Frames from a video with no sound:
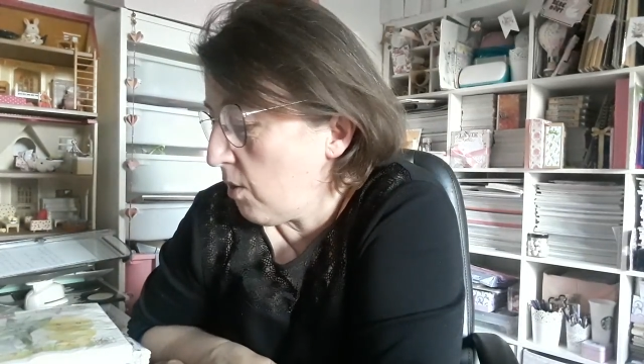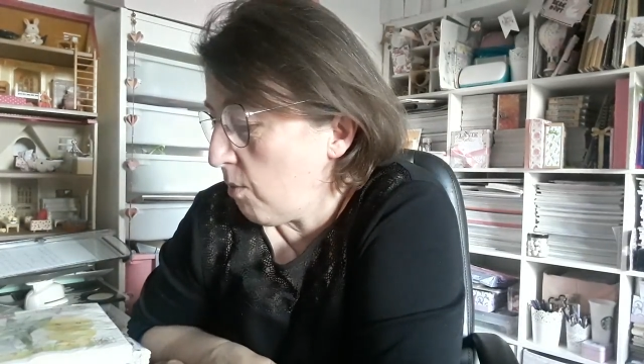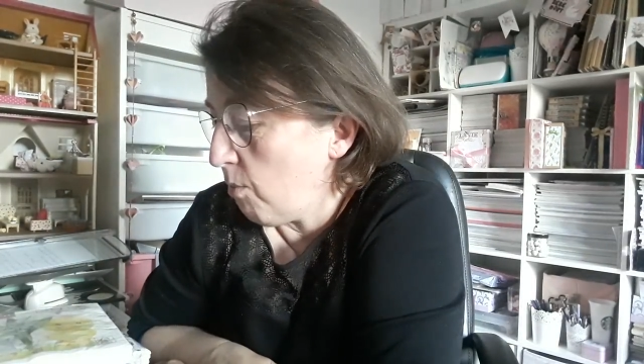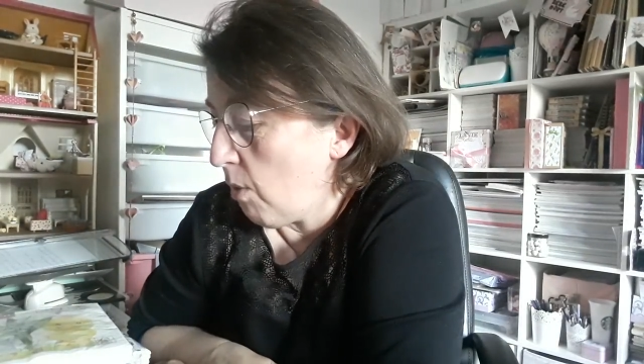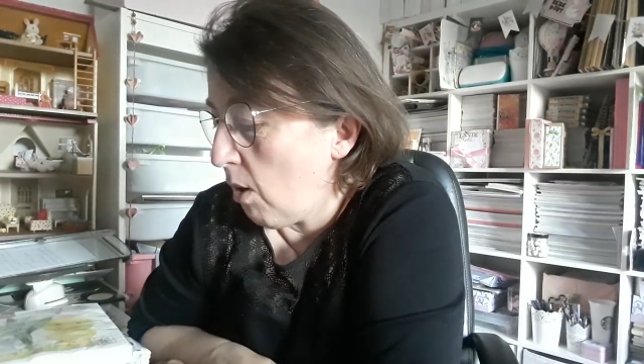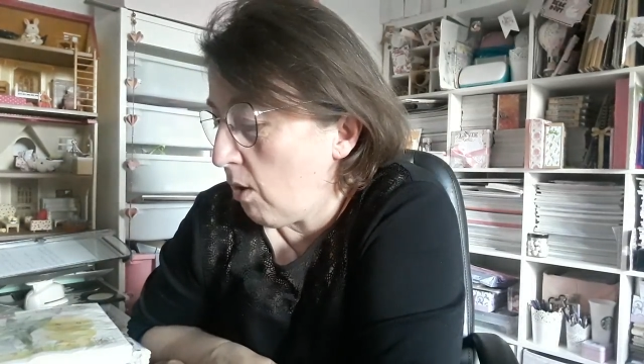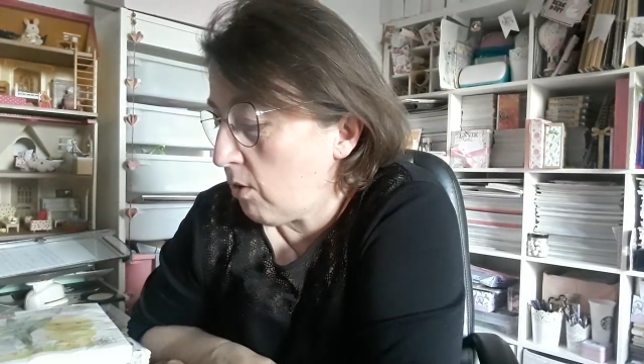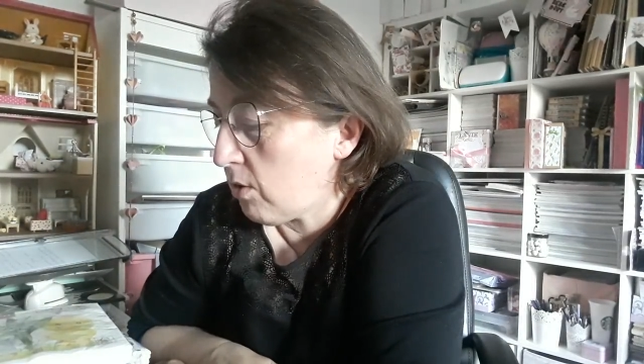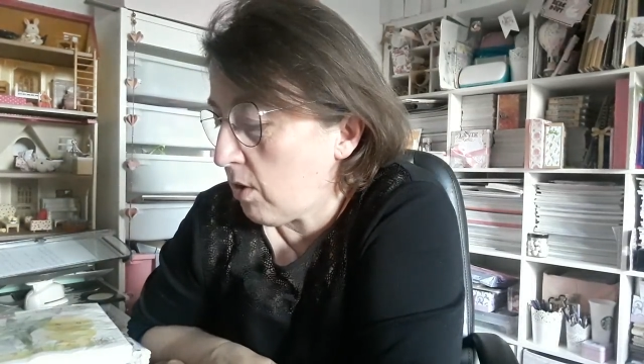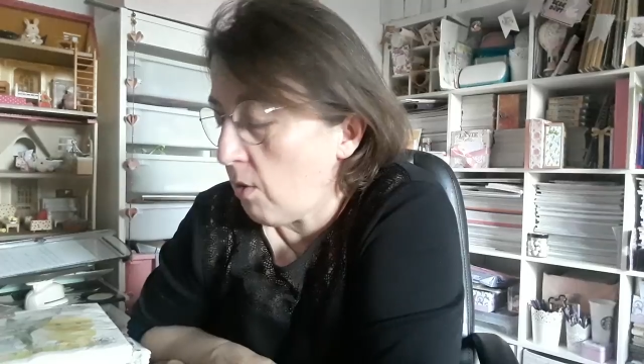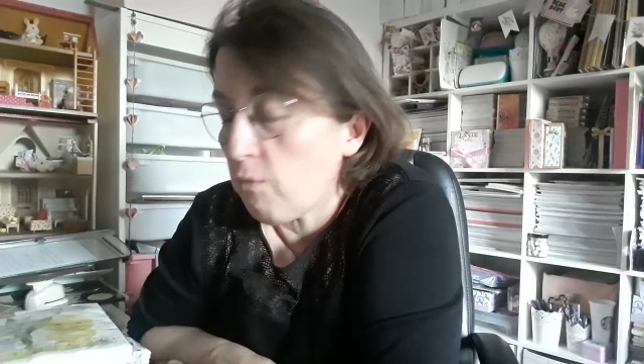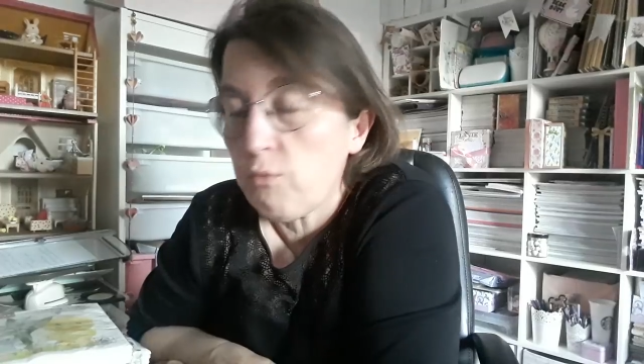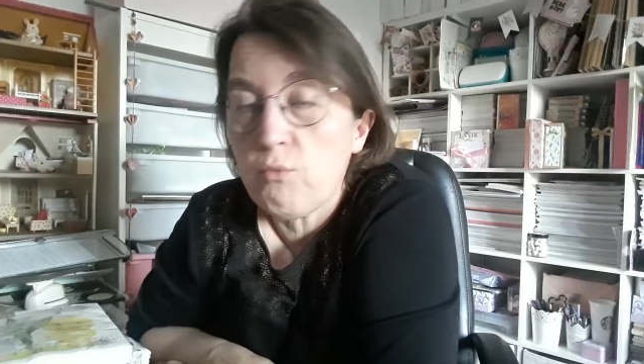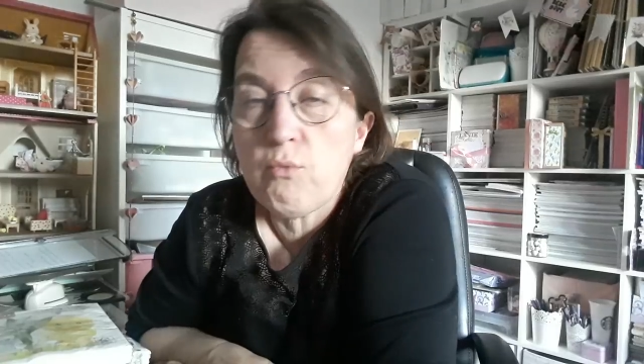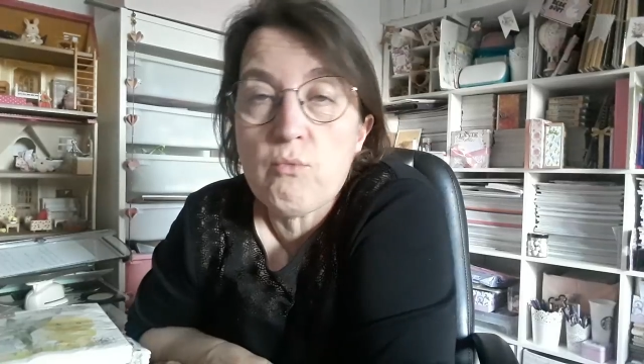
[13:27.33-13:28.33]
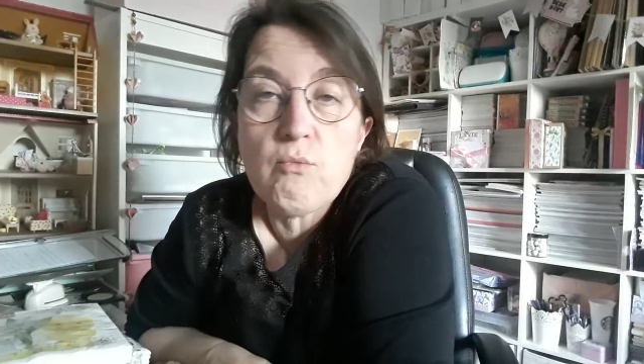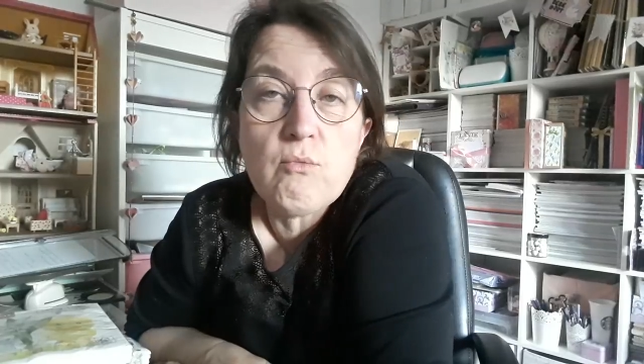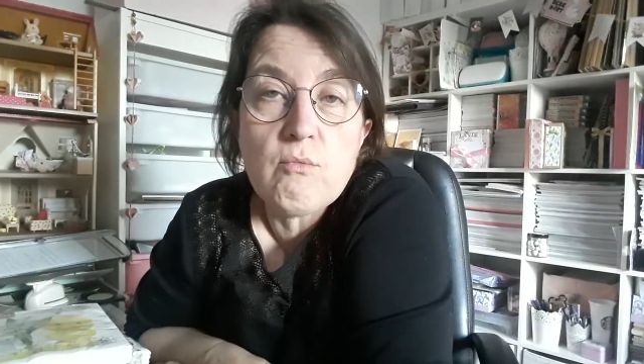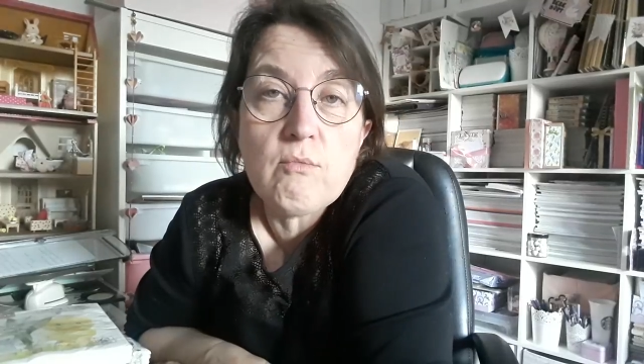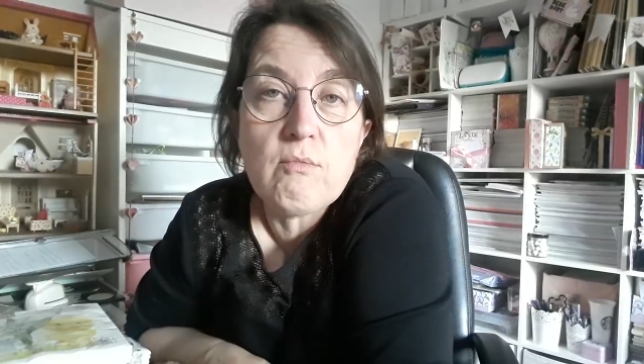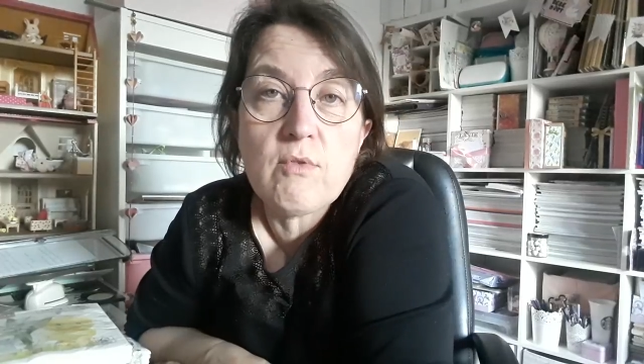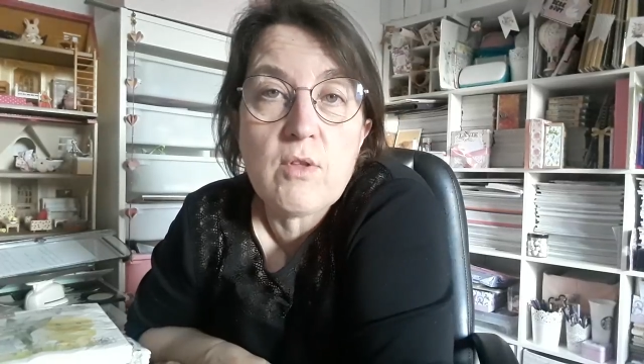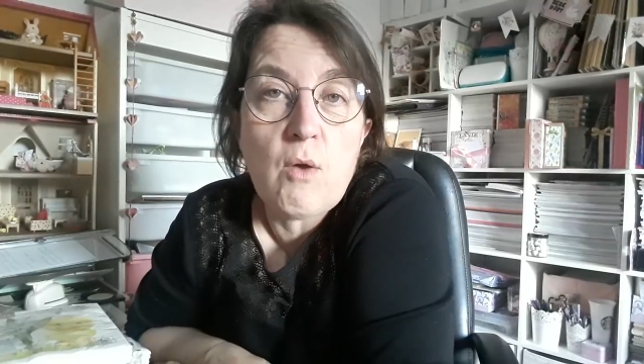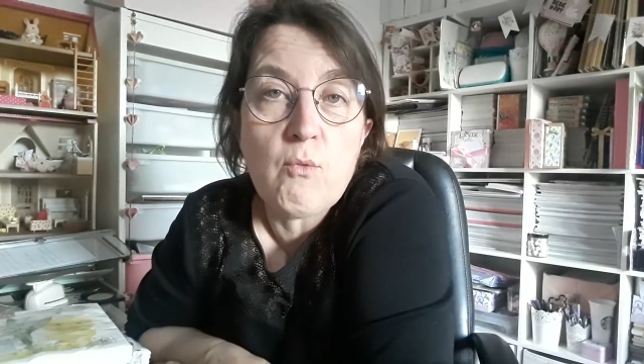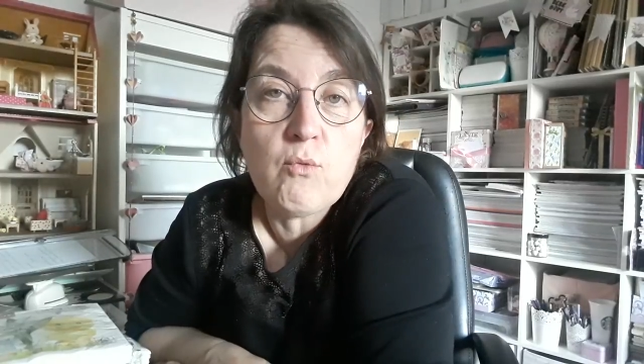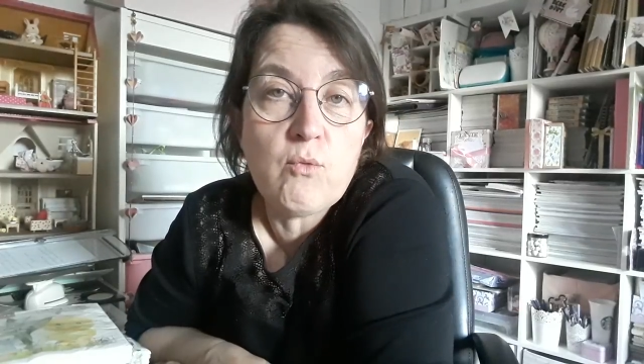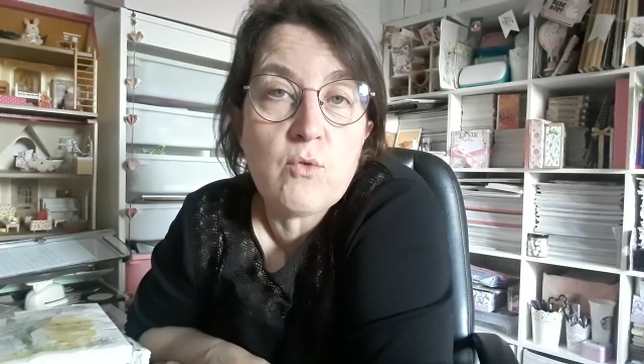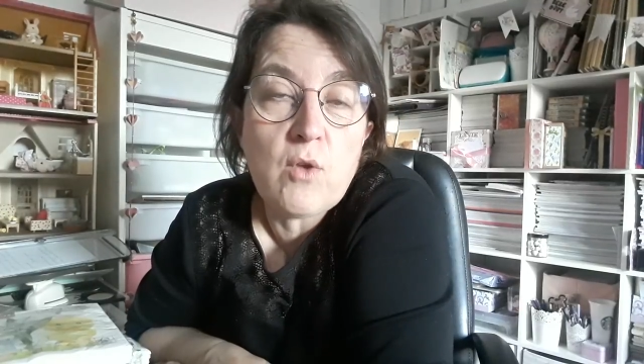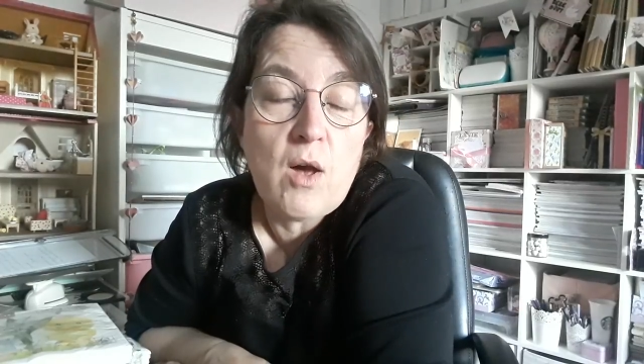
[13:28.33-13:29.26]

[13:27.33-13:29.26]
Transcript: bah, ça, vous, ça vous